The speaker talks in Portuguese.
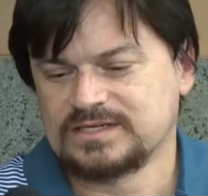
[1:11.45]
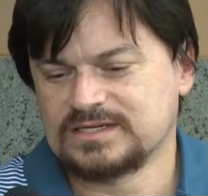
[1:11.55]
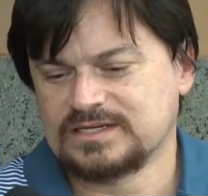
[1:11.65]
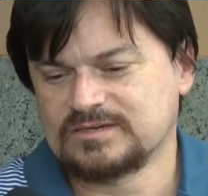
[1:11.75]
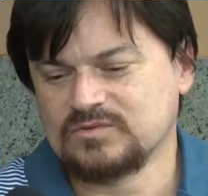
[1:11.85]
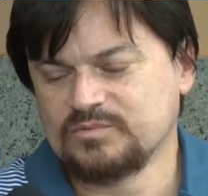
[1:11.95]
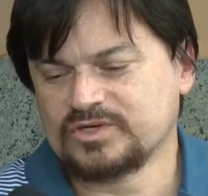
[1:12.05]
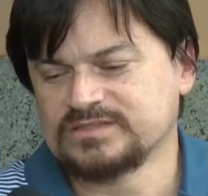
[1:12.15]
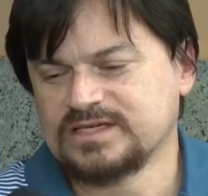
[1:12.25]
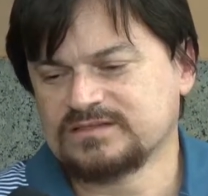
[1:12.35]
É, o
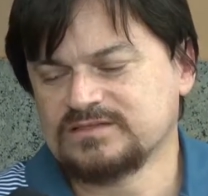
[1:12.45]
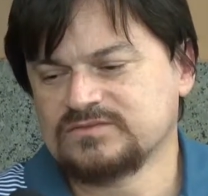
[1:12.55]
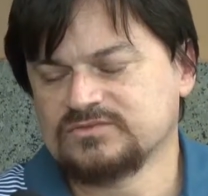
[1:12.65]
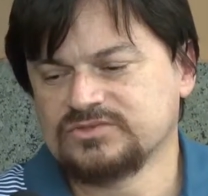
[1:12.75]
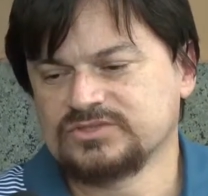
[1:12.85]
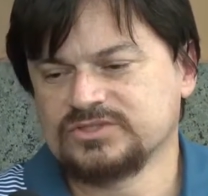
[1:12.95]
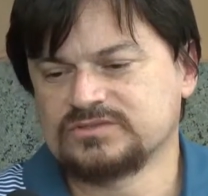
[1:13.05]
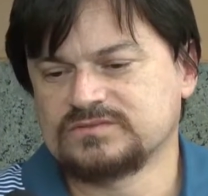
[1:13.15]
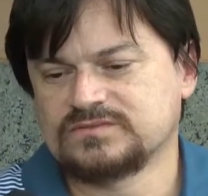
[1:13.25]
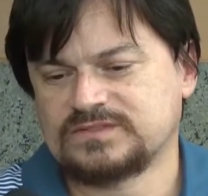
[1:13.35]
projeto ele
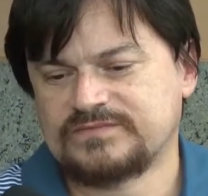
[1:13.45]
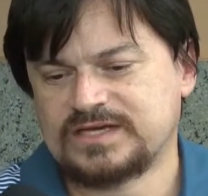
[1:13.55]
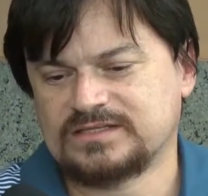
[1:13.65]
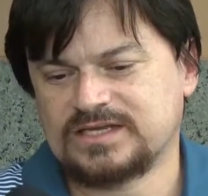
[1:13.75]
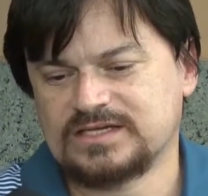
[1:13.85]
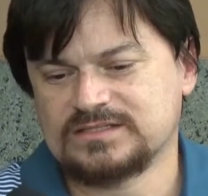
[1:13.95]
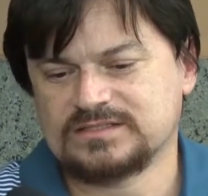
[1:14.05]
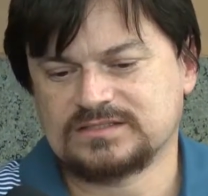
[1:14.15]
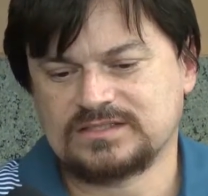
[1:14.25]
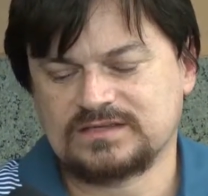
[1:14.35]
surgiu, na
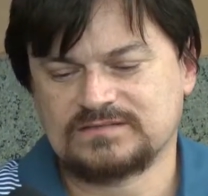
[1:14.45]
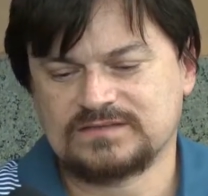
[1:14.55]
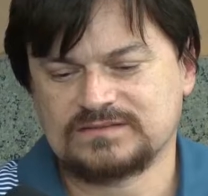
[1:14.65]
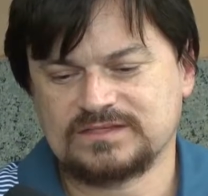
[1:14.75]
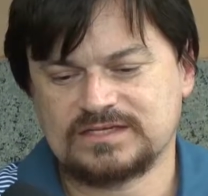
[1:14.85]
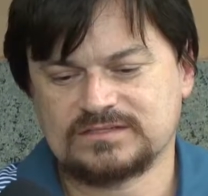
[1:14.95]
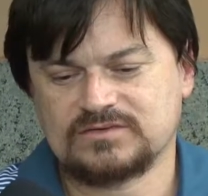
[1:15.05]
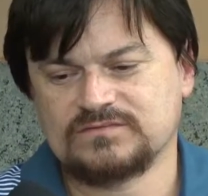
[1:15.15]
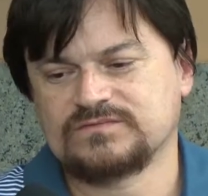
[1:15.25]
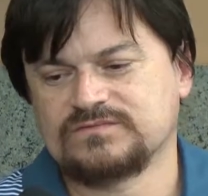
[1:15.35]
verdade, da necessidade
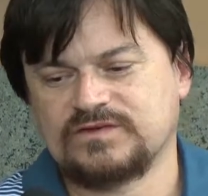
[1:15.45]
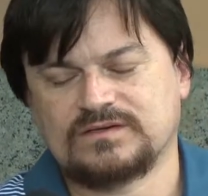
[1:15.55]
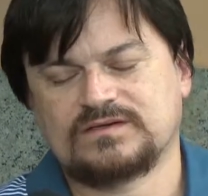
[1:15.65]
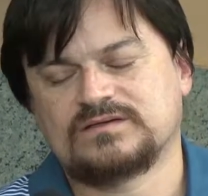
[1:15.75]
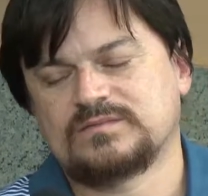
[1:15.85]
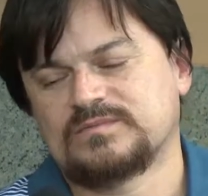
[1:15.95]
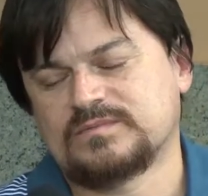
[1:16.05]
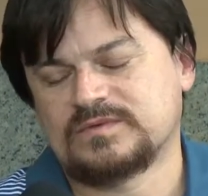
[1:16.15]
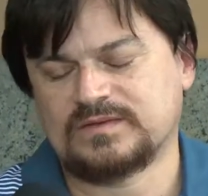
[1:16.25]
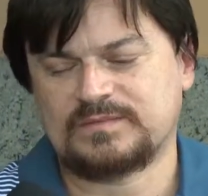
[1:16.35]
que eu,
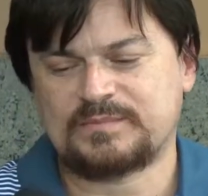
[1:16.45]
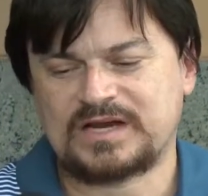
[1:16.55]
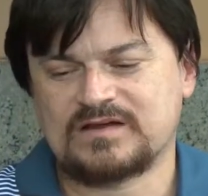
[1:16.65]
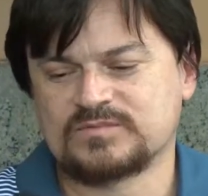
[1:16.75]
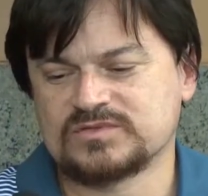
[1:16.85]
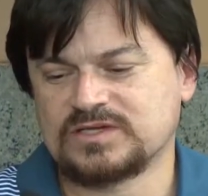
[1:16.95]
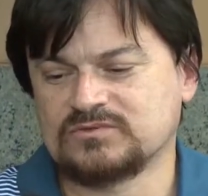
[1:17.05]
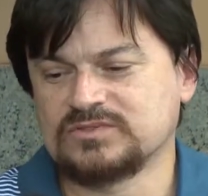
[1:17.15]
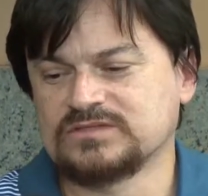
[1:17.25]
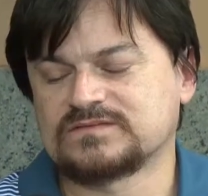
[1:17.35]
eu deparava com meus
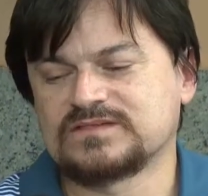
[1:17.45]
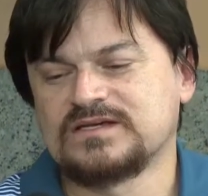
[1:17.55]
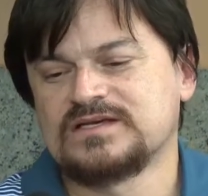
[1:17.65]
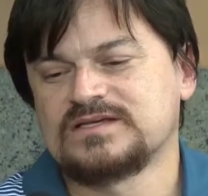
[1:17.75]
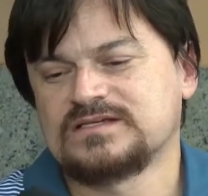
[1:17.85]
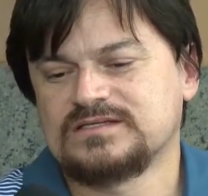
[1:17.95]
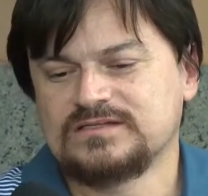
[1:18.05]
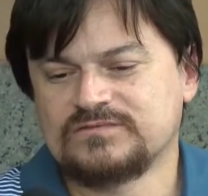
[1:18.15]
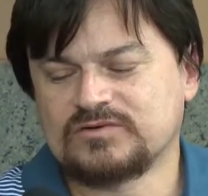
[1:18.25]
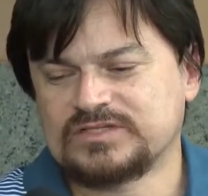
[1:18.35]
alunos
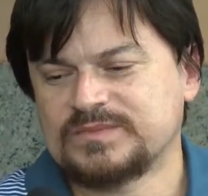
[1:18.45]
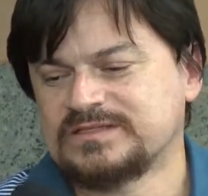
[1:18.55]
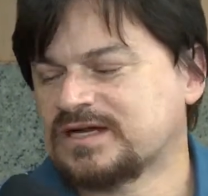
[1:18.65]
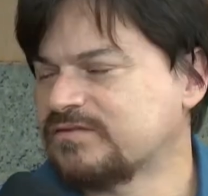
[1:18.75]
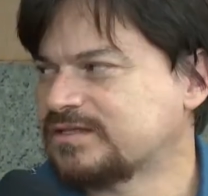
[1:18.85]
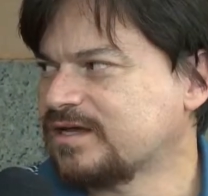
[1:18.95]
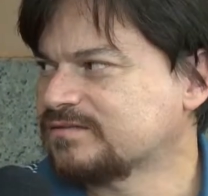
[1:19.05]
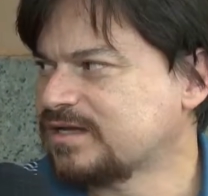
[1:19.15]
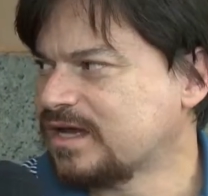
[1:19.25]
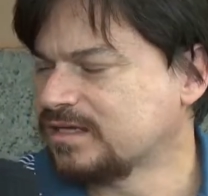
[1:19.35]
e volta e meia eles chegavam
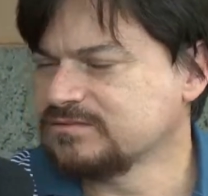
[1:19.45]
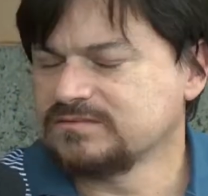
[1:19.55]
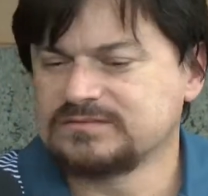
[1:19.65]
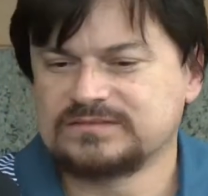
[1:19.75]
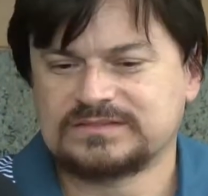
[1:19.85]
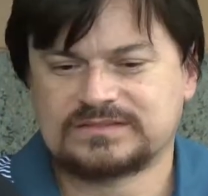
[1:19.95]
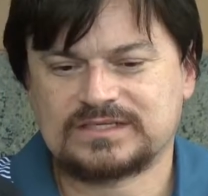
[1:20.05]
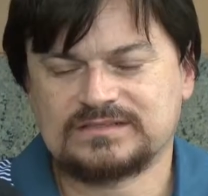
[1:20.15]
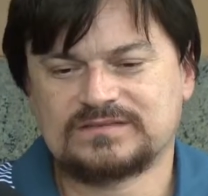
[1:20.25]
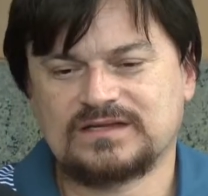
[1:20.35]
atrasados,
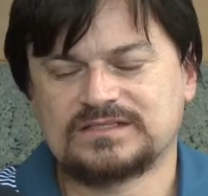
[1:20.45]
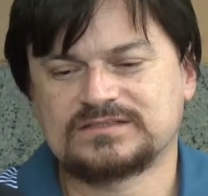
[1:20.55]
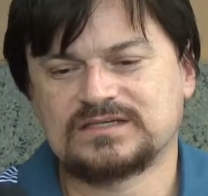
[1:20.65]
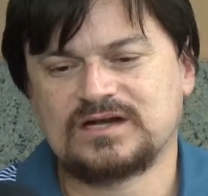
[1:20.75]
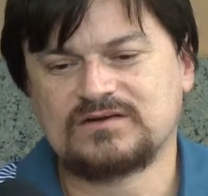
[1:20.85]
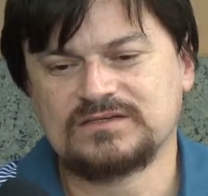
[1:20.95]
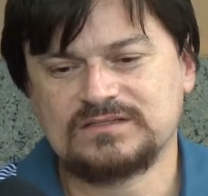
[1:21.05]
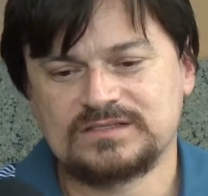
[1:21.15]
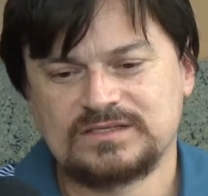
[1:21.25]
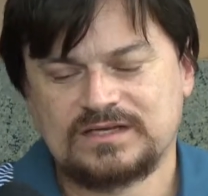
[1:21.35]
tá, em sala de
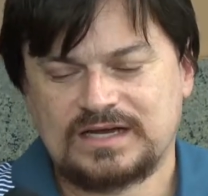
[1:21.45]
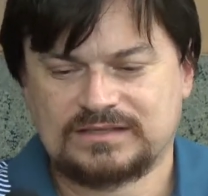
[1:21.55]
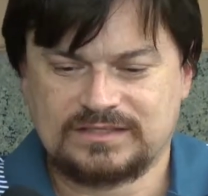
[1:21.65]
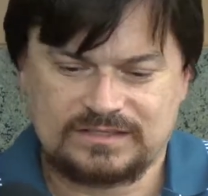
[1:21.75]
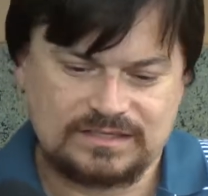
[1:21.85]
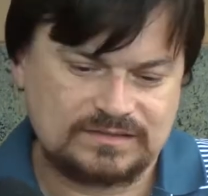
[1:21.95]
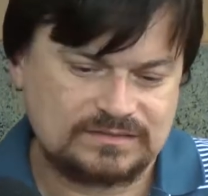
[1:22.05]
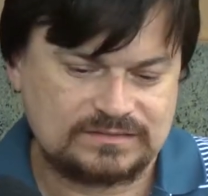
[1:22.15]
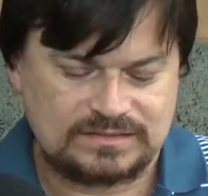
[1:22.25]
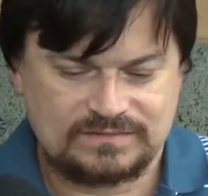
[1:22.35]
aula, até na,
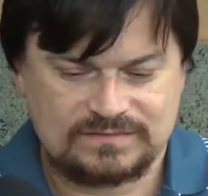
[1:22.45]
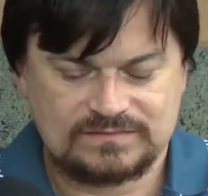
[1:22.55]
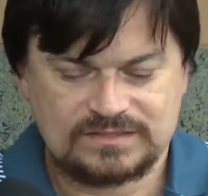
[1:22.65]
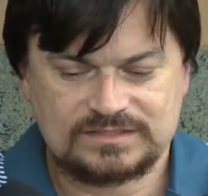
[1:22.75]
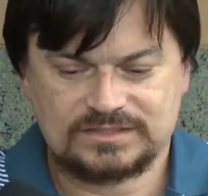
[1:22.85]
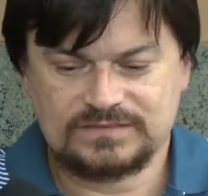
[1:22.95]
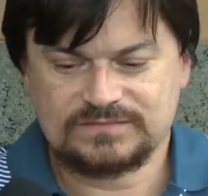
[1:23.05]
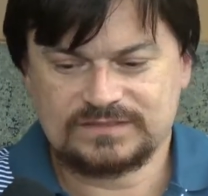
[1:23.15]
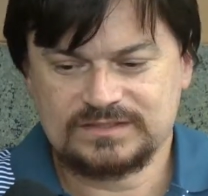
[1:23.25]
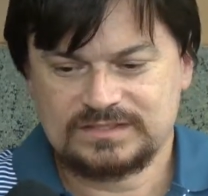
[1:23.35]
na edição
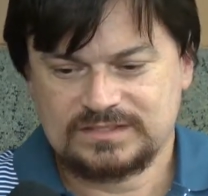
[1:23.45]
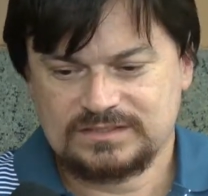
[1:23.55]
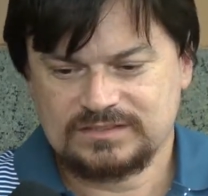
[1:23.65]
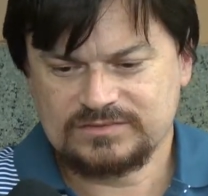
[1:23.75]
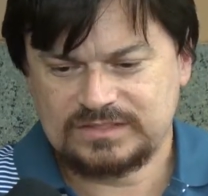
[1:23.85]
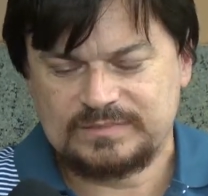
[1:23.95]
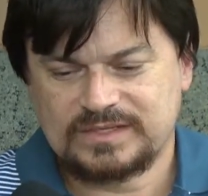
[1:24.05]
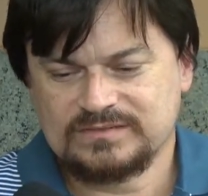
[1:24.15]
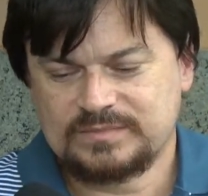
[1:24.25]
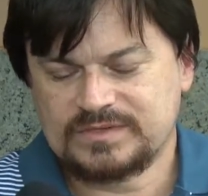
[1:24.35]
científica. E eu cheguei
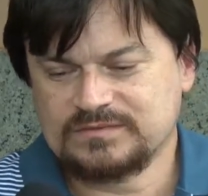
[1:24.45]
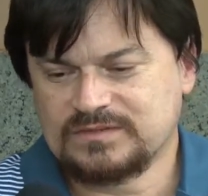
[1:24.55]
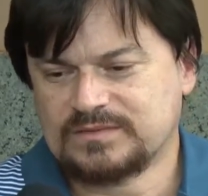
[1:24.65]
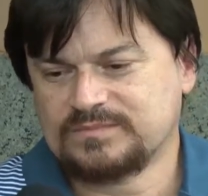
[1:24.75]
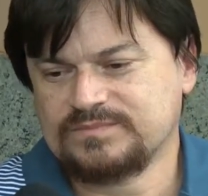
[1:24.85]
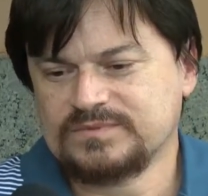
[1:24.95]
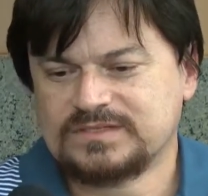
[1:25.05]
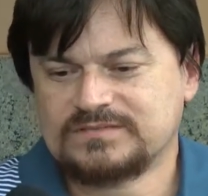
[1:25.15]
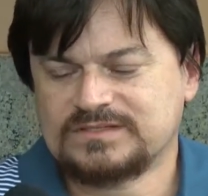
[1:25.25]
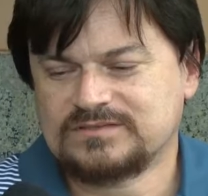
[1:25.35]
para eles e perguntei, por
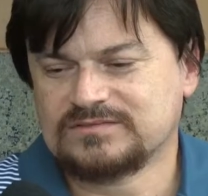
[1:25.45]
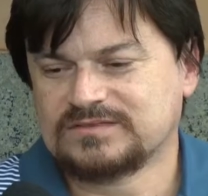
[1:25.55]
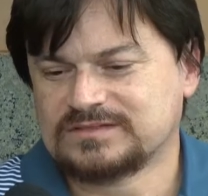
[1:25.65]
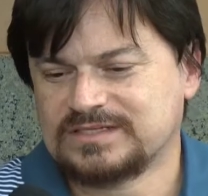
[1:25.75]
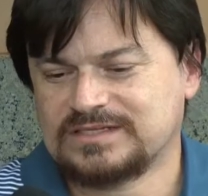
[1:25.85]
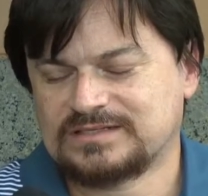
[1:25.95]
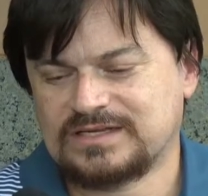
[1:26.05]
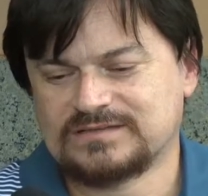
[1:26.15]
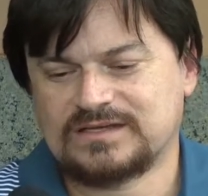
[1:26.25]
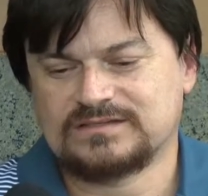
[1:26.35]
que vocês estão chegando
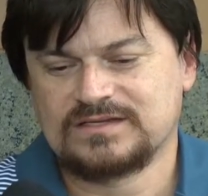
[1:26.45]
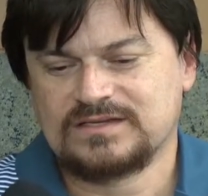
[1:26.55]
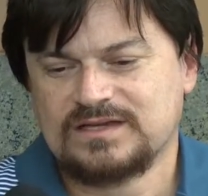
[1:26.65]
atrasados?